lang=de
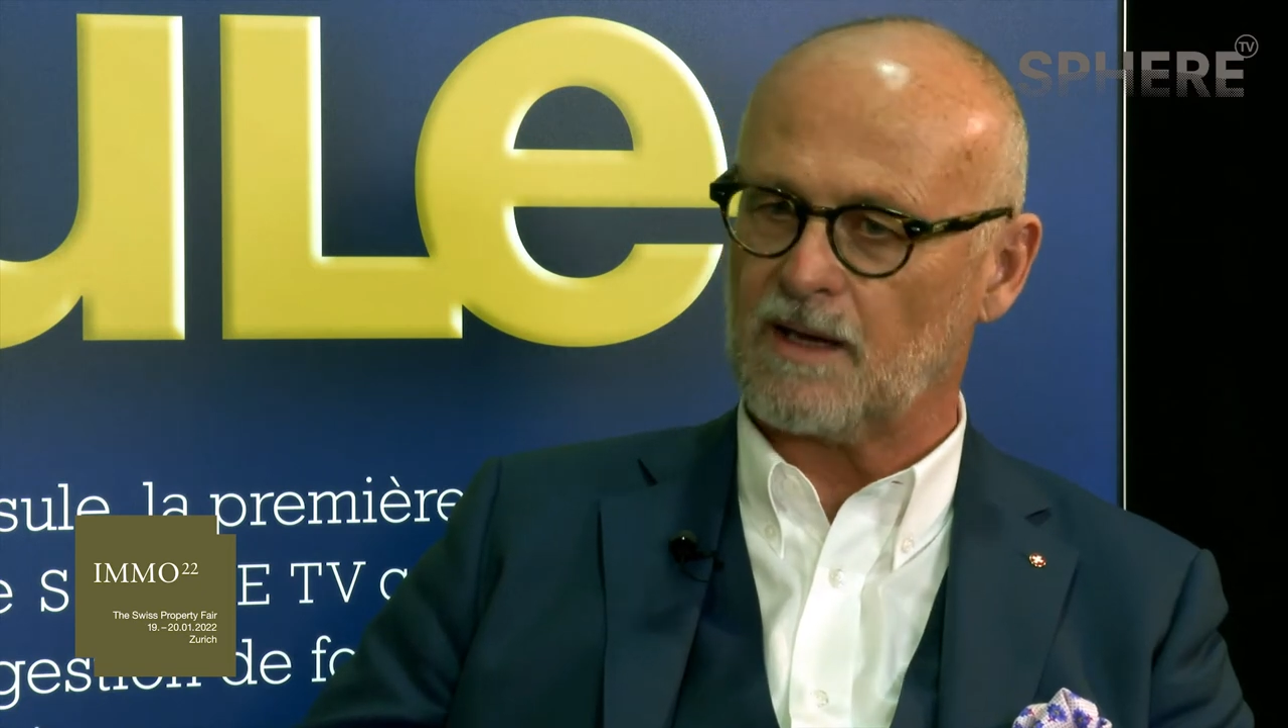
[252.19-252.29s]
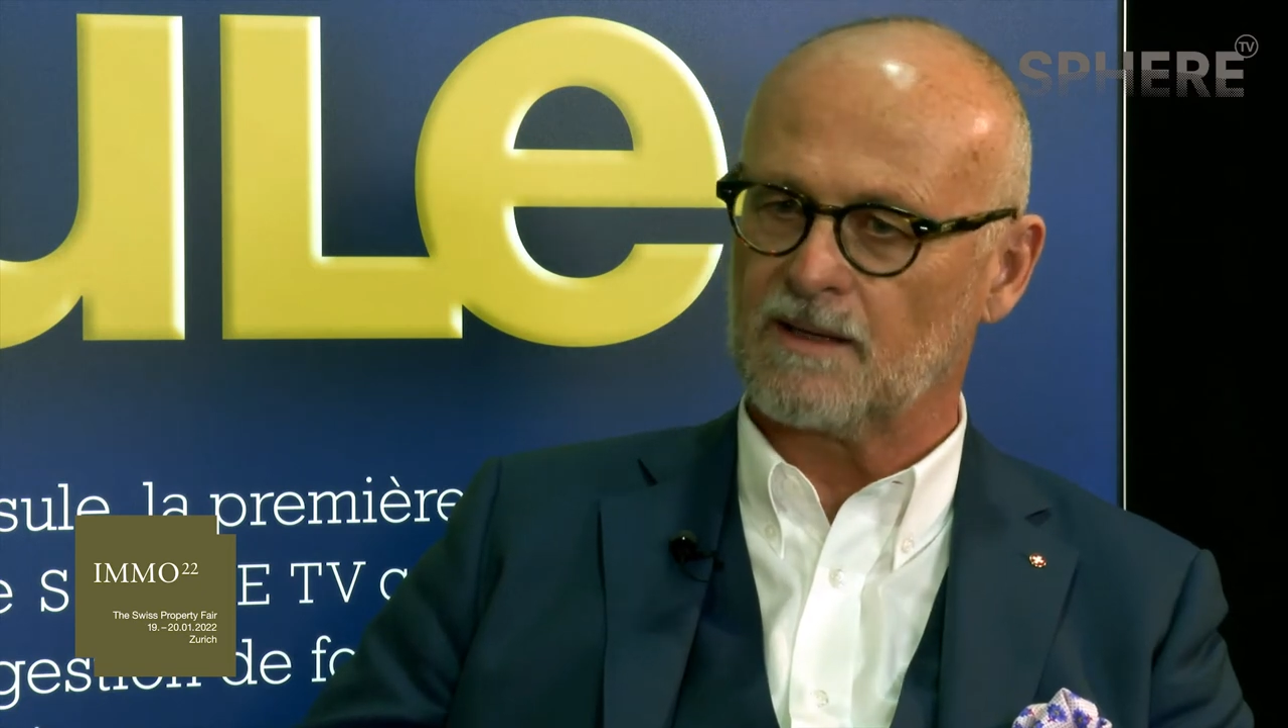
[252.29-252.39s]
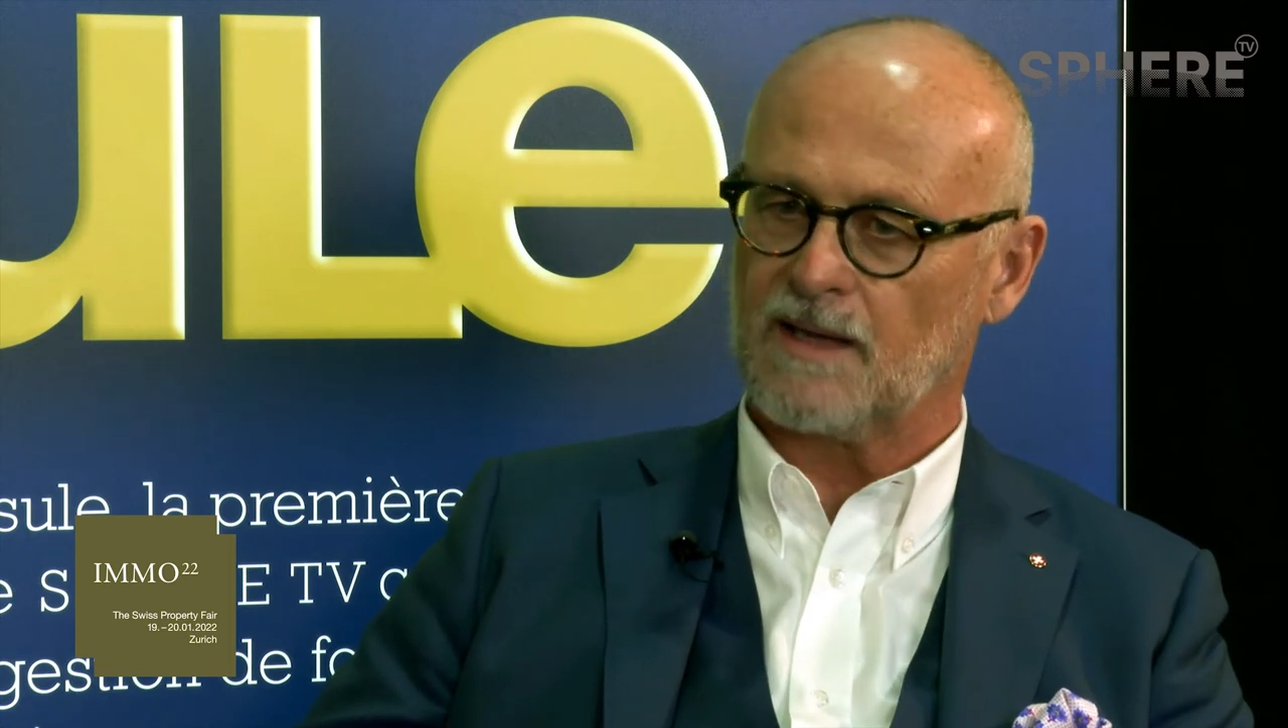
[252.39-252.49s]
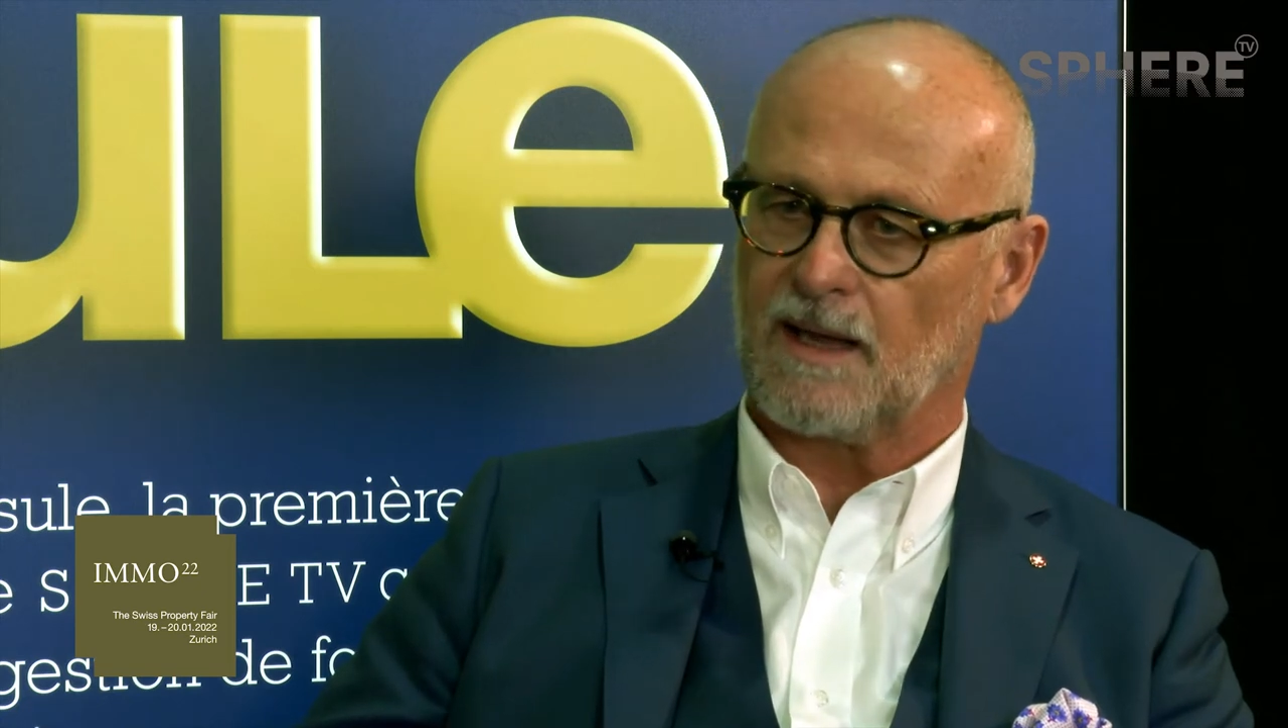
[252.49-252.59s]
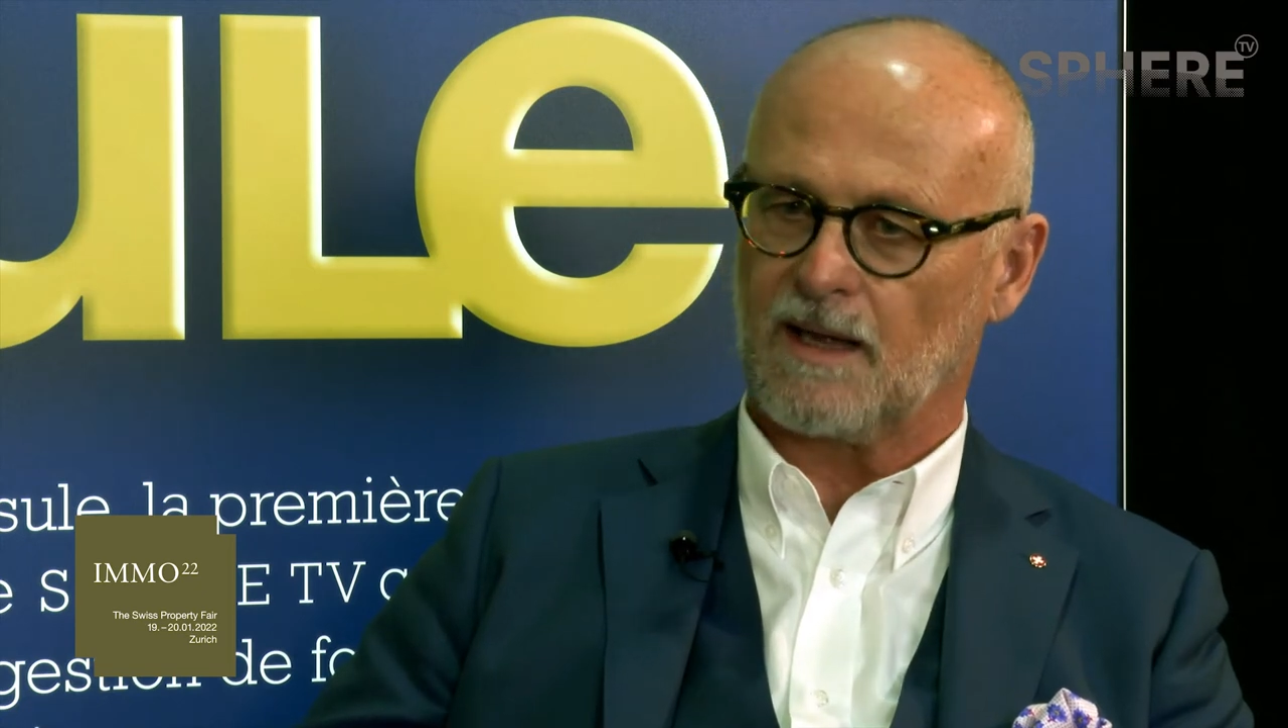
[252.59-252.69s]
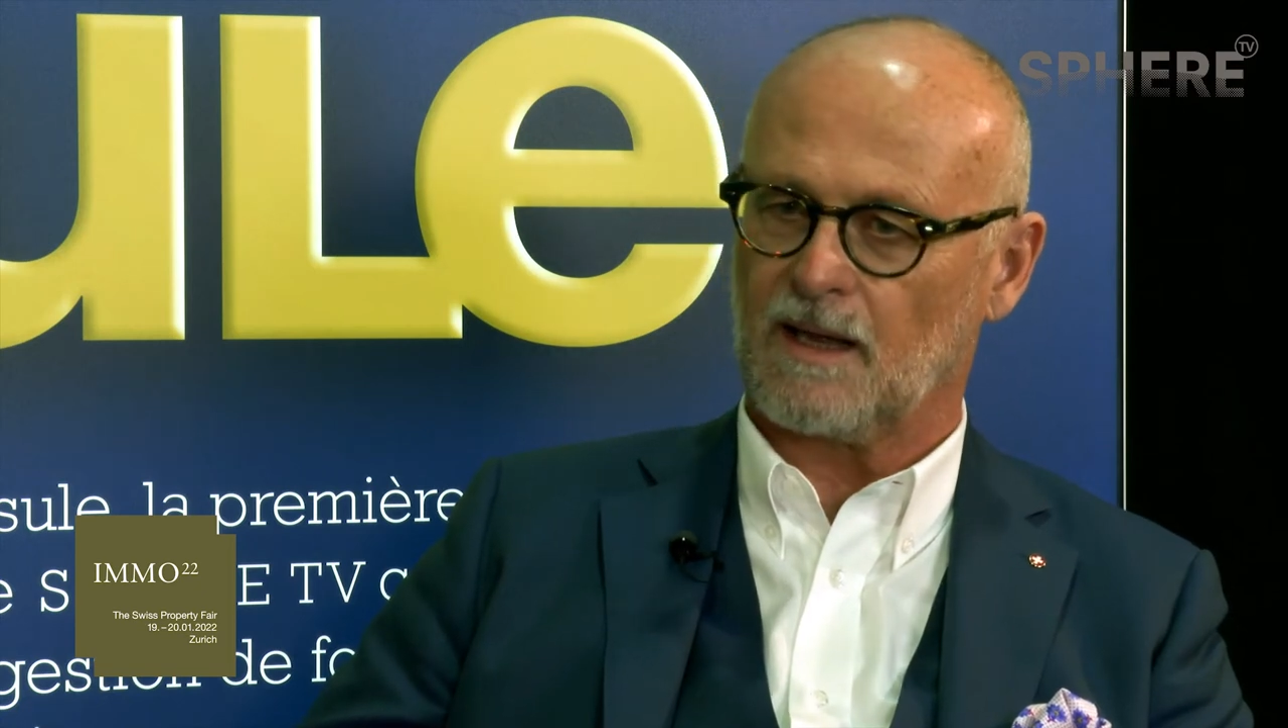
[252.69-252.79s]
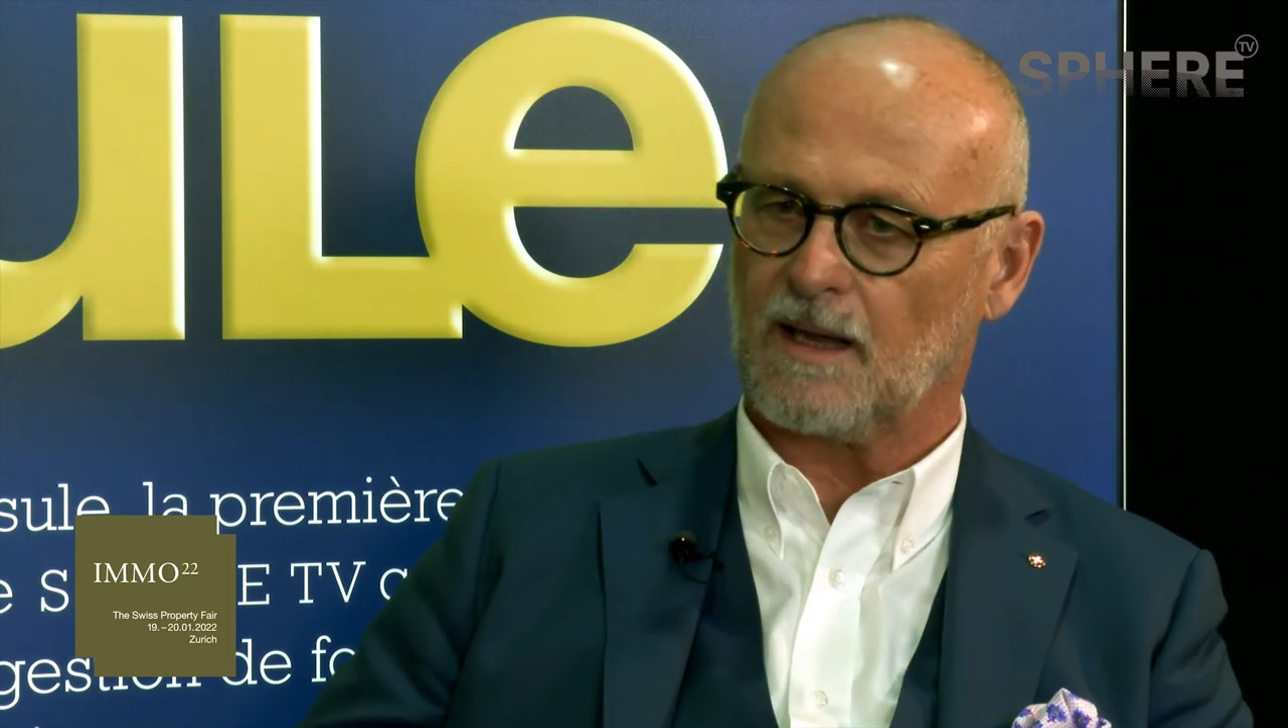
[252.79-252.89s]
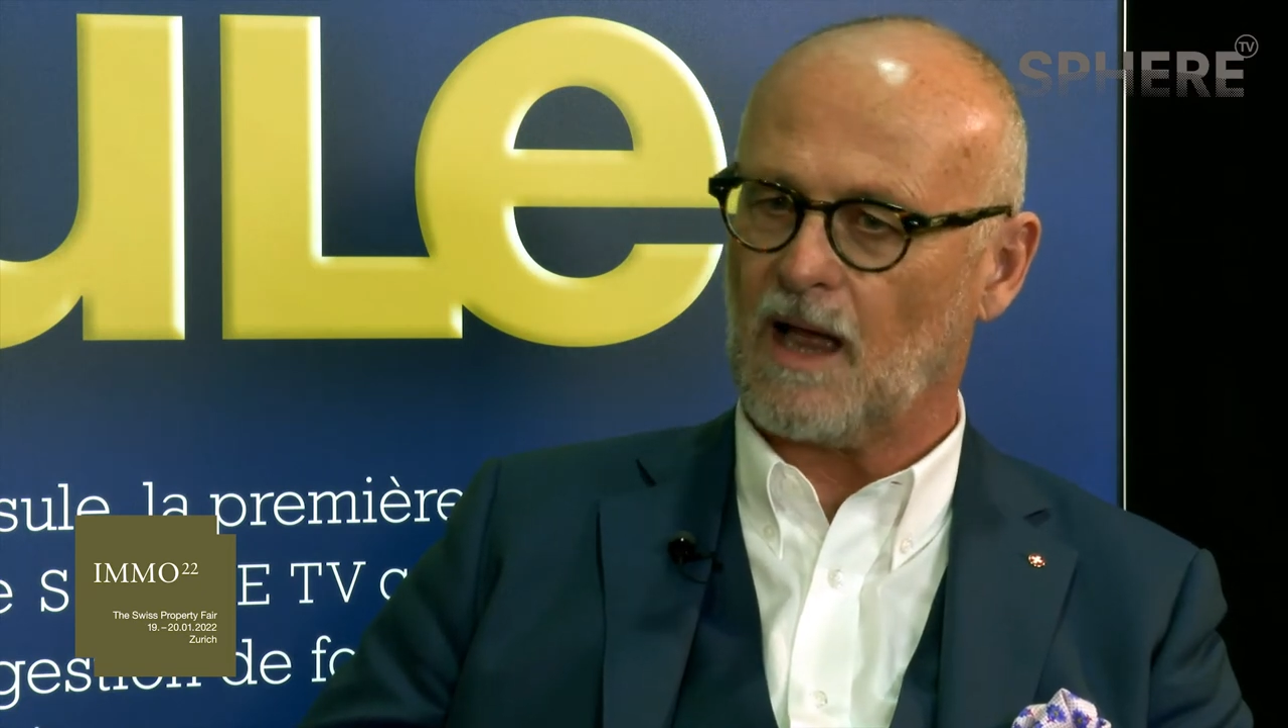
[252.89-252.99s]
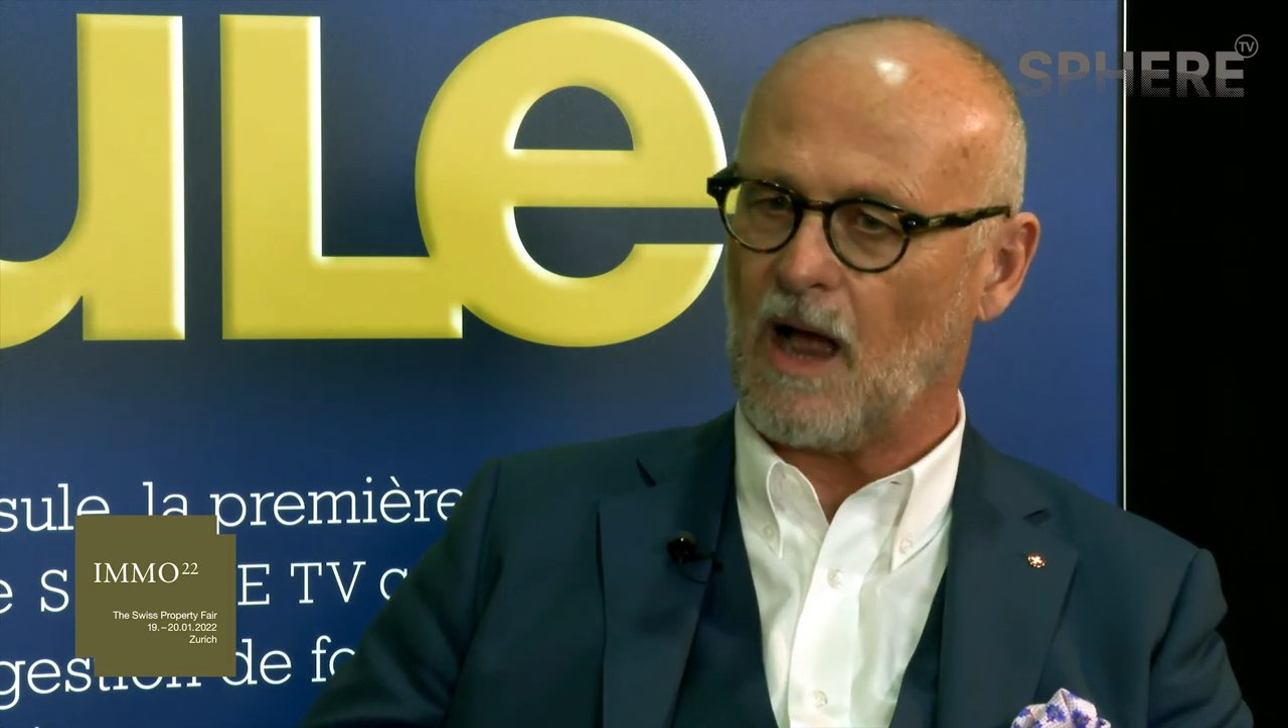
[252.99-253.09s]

in der